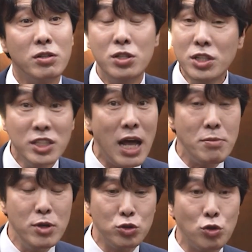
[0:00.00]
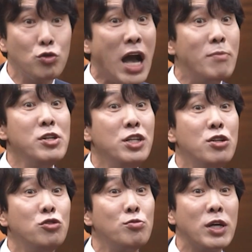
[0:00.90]
그렇지 않으면 저도 감을
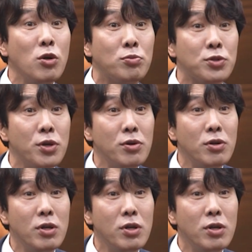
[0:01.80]
잃을 수밖에 없어요.